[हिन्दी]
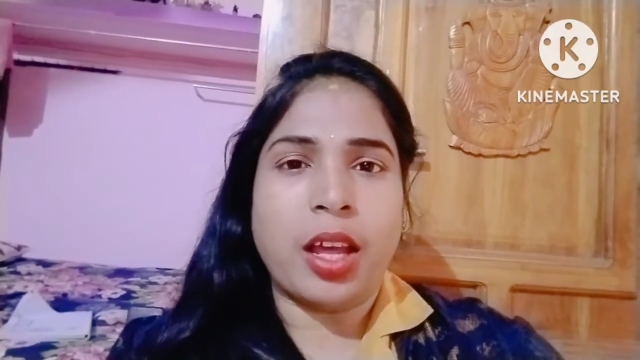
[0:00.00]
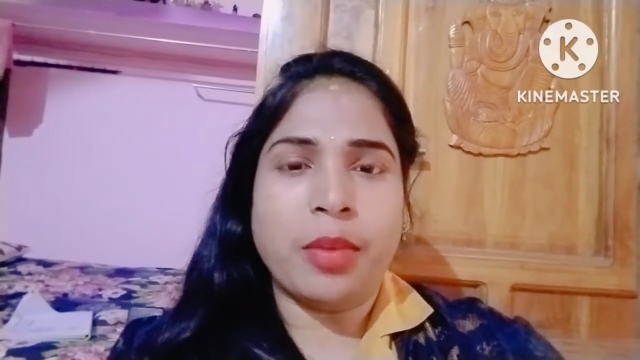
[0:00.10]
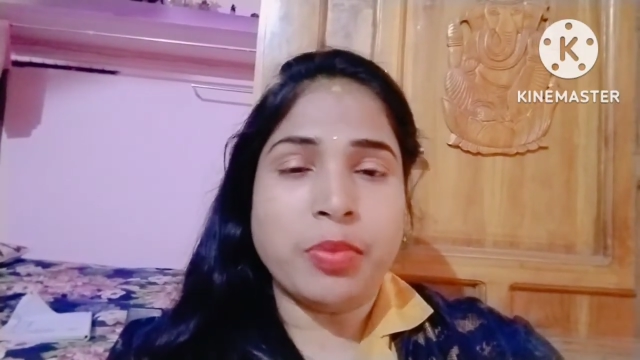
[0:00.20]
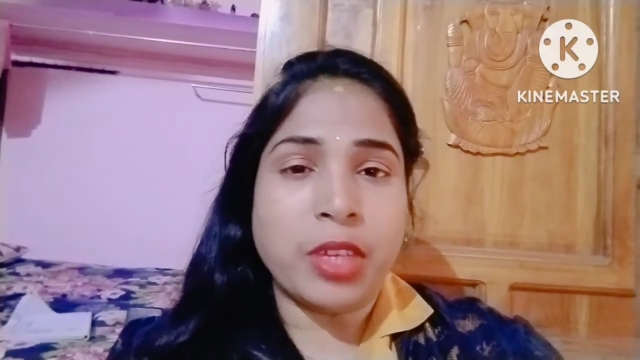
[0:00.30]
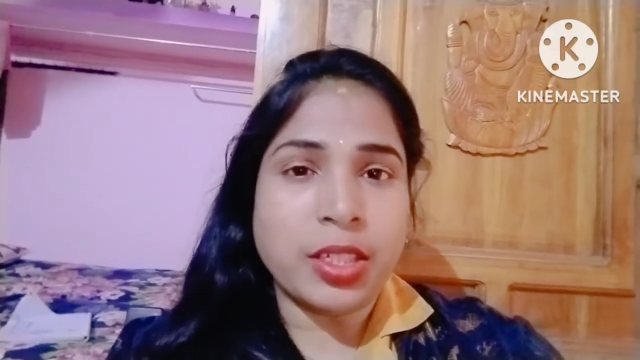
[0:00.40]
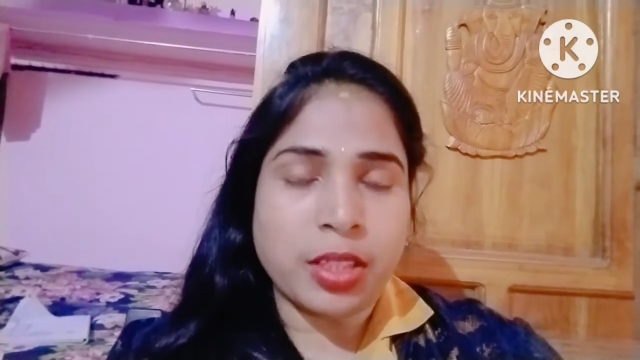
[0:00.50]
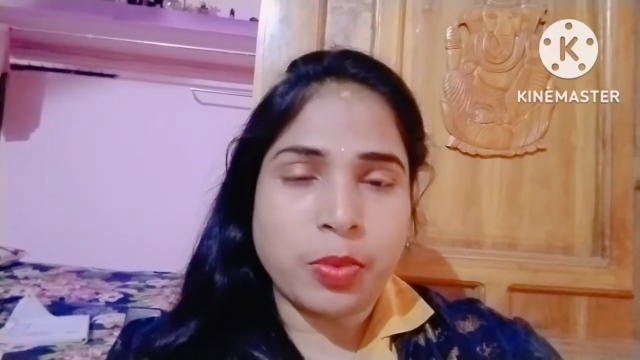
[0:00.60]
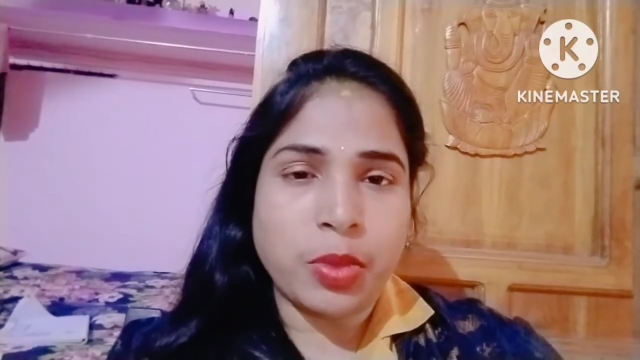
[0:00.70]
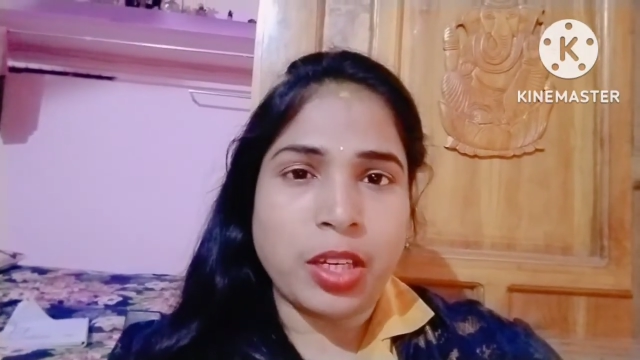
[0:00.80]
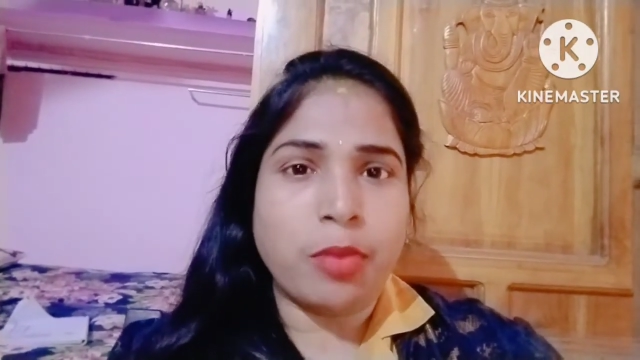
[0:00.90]
आपने
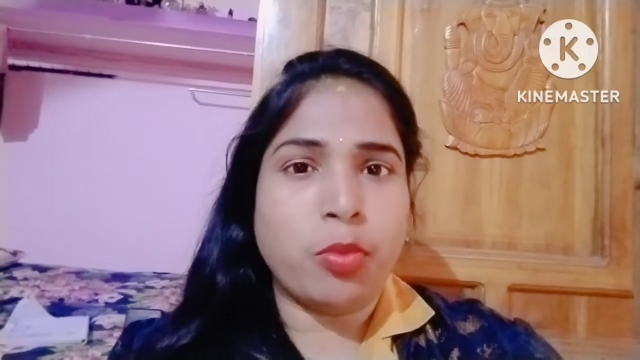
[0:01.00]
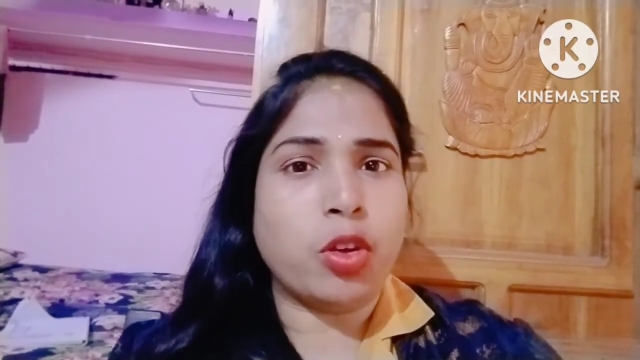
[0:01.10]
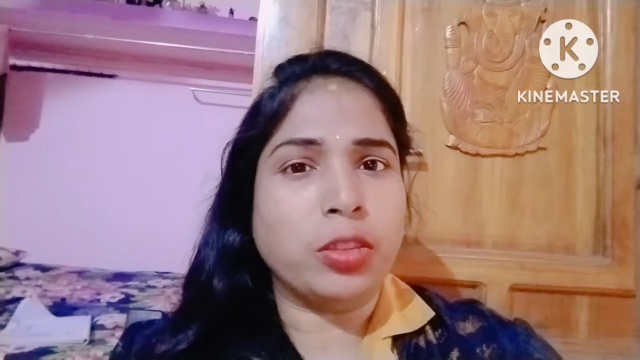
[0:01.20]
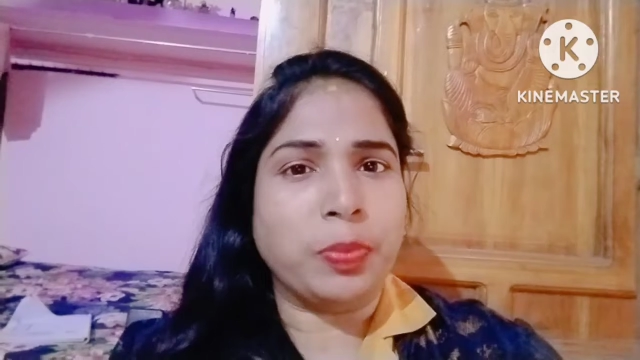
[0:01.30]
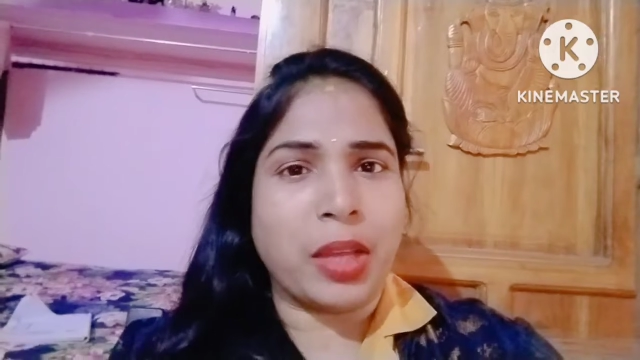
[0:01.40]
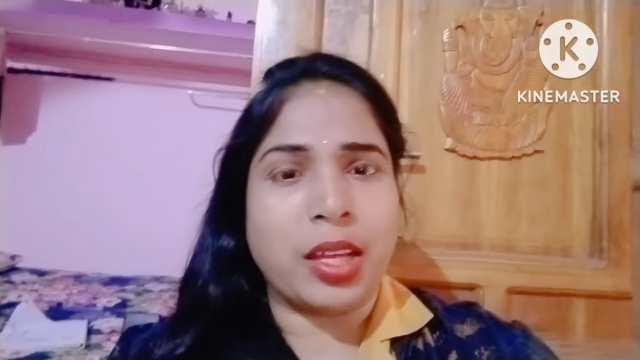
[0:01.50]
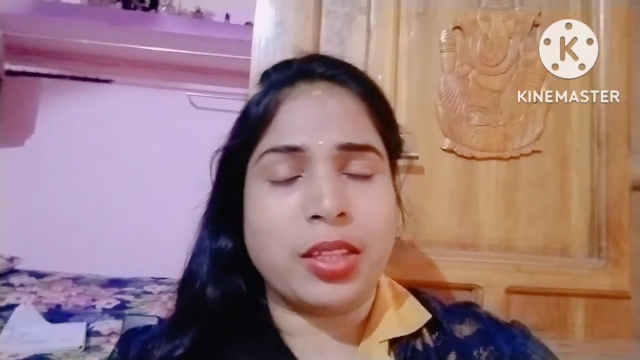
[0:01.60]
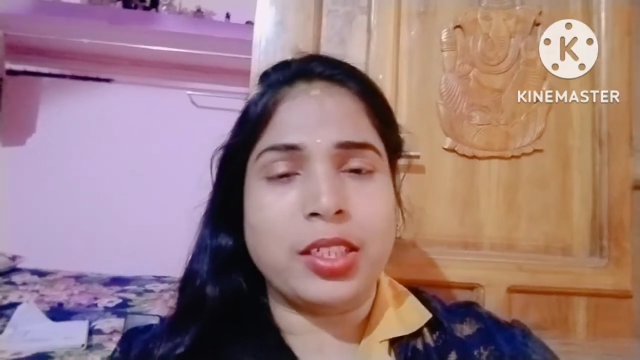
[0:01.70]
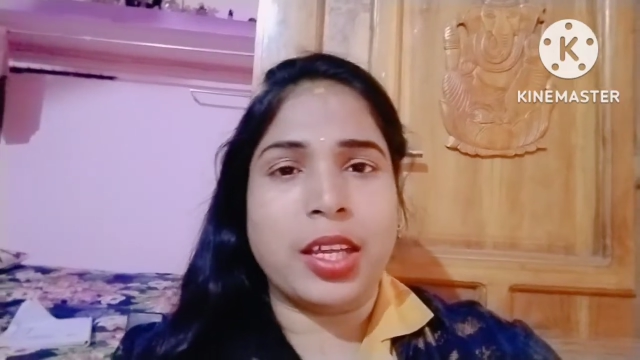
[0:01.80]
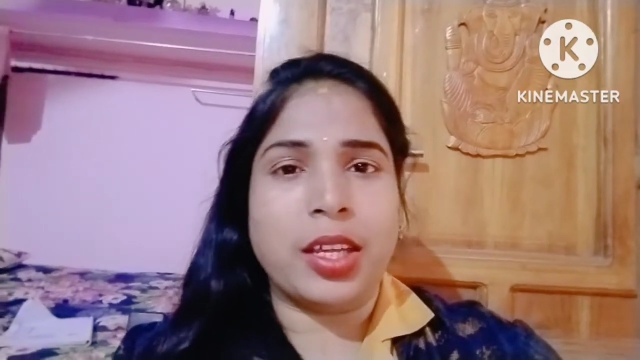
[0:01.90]
सभी ने बहुत प्यार
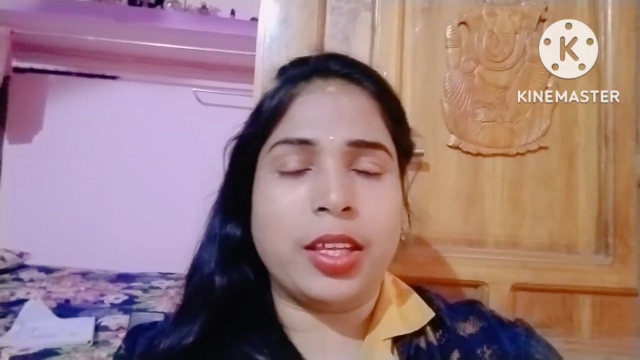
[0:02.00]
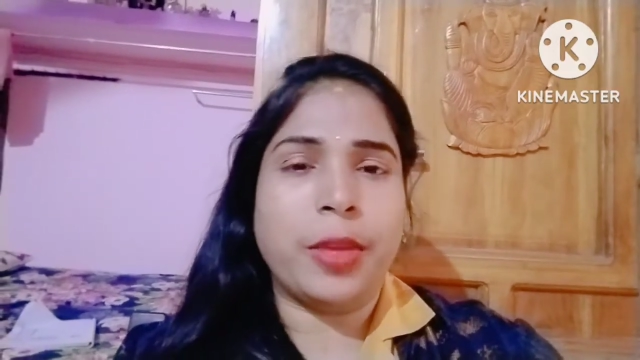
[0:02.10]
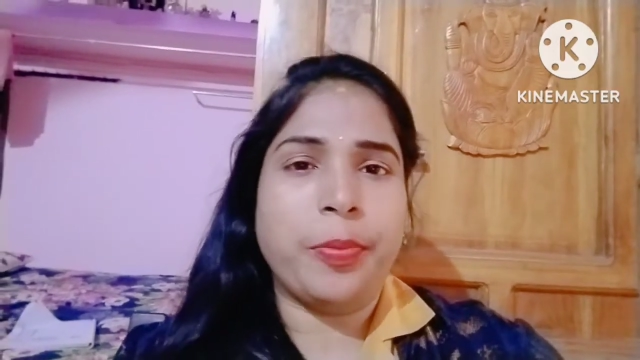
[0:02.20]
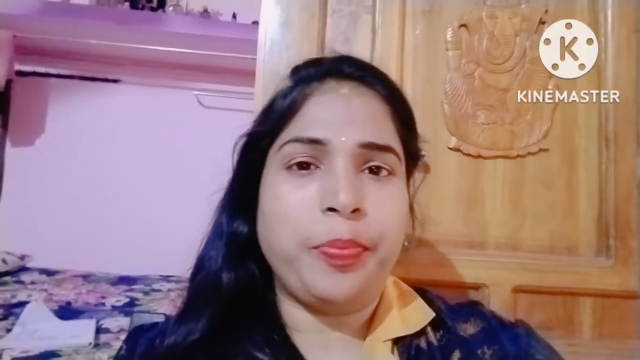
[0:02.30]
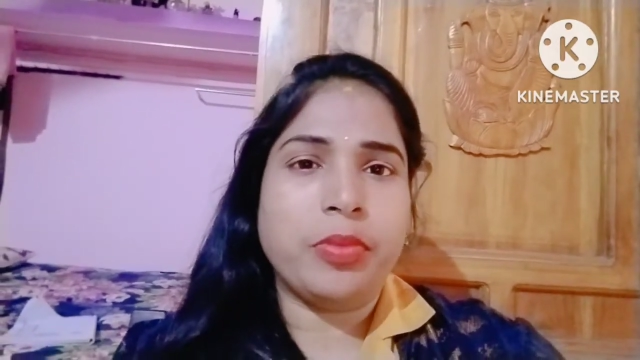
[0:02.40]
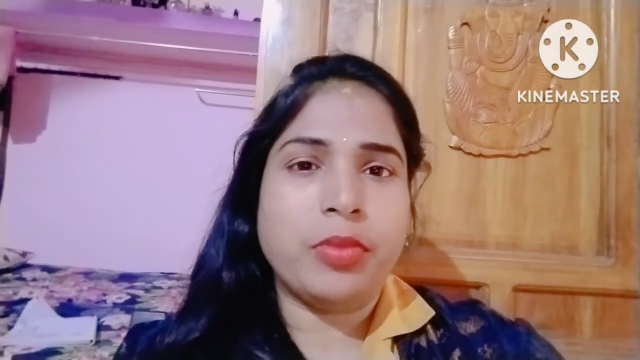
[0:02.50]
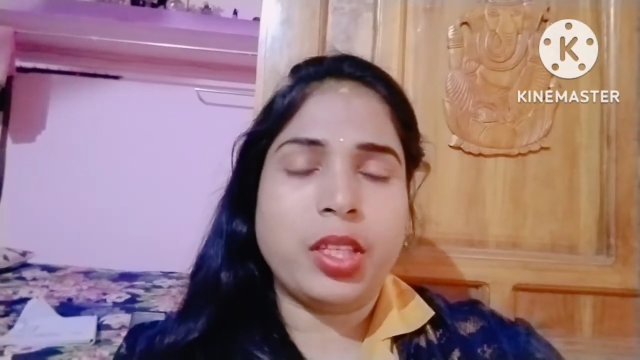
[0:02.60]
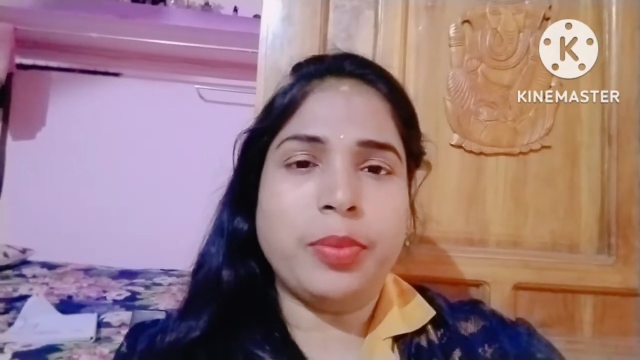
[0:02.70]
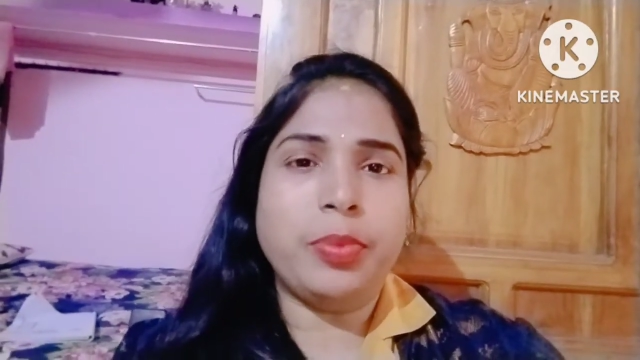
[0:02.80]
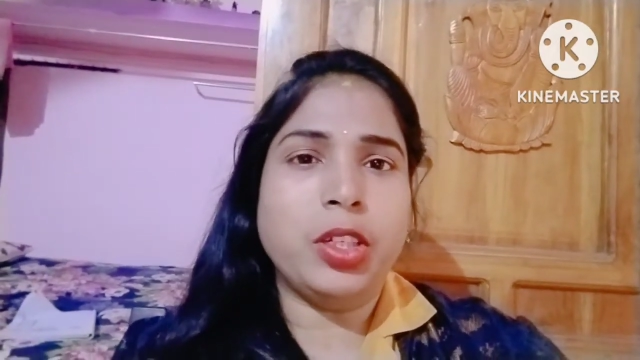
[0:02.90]
दिया है
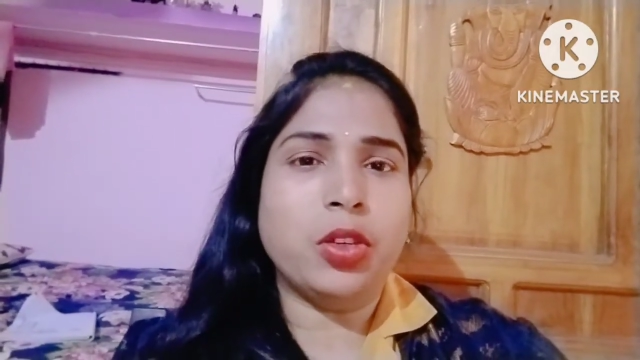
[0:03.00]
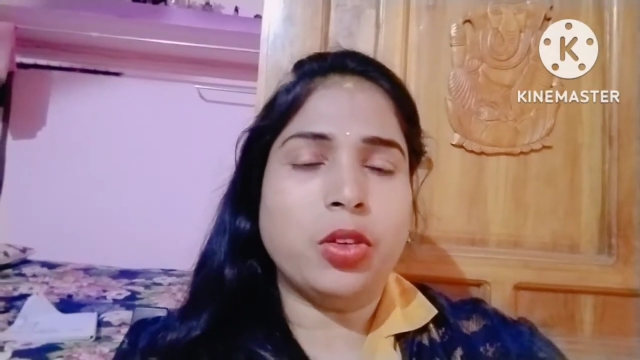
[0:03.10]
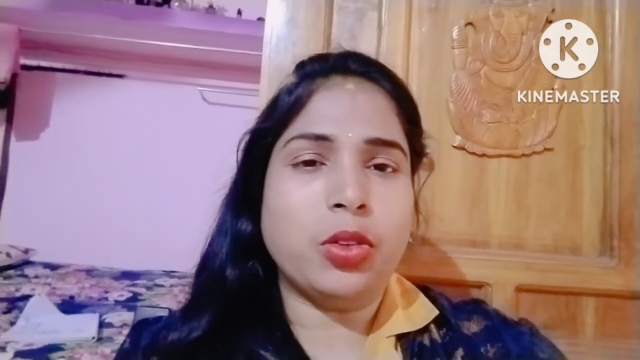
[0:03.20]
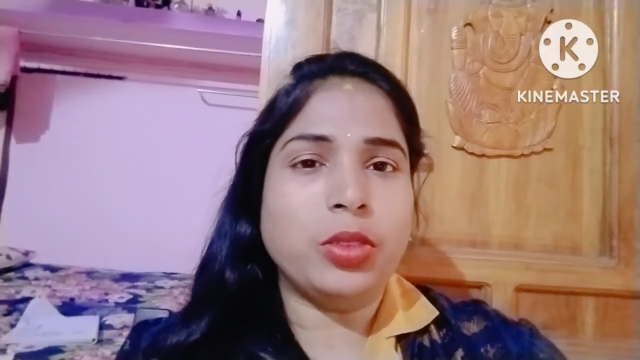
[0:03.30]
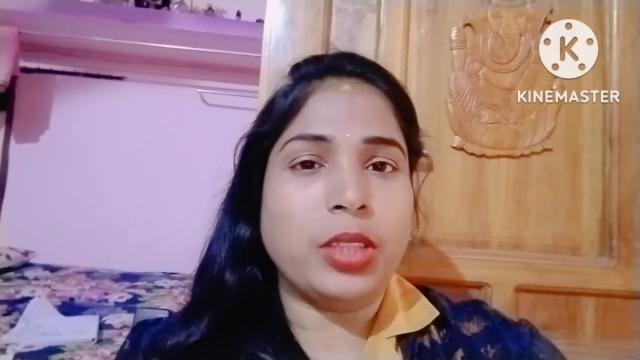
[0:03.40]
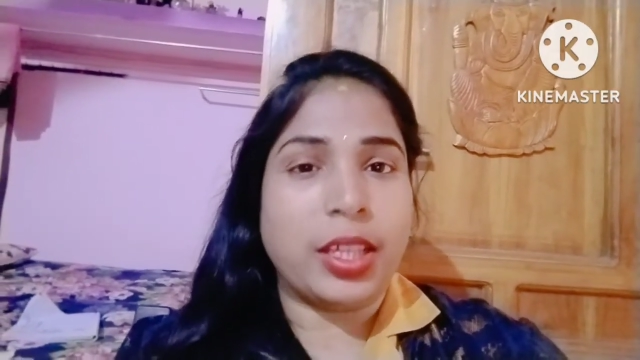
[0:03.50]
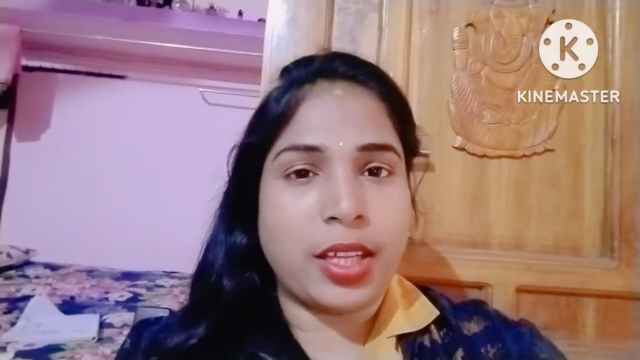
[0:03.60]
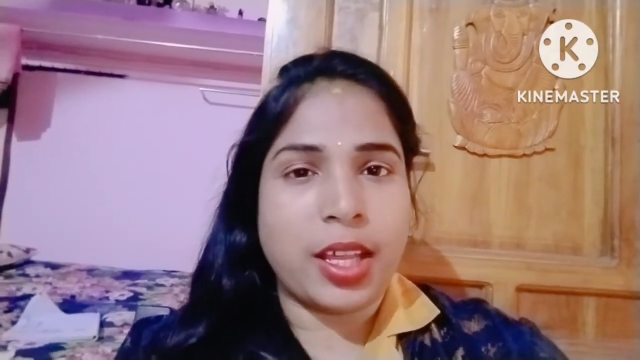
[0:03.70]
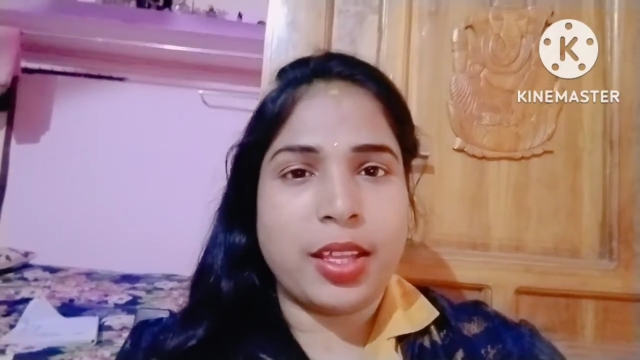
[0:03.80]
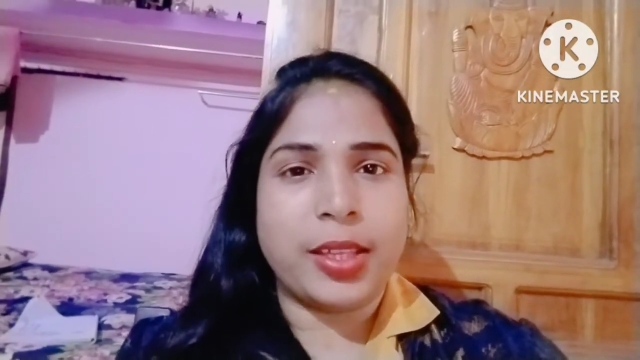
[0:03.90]
मेरे वीडियो को
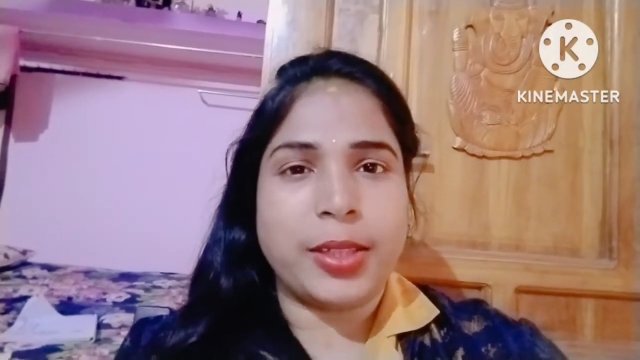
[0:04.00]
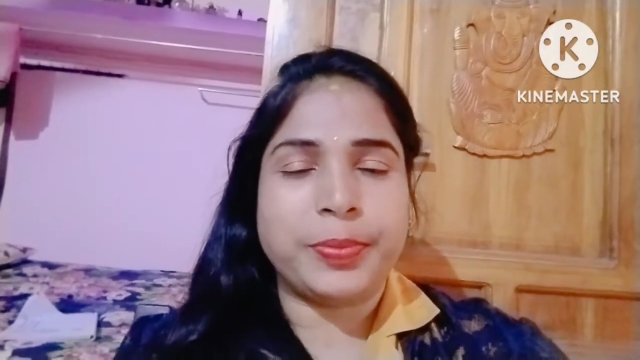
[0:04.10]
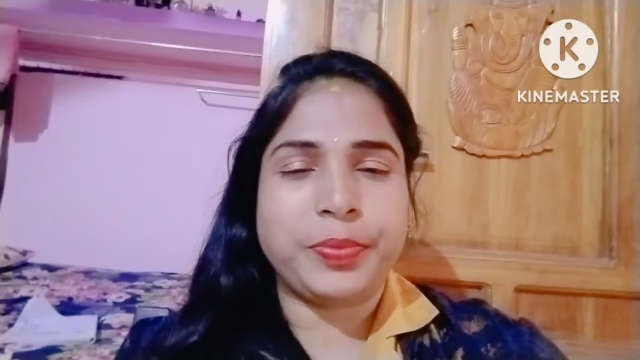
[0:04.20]
देखा है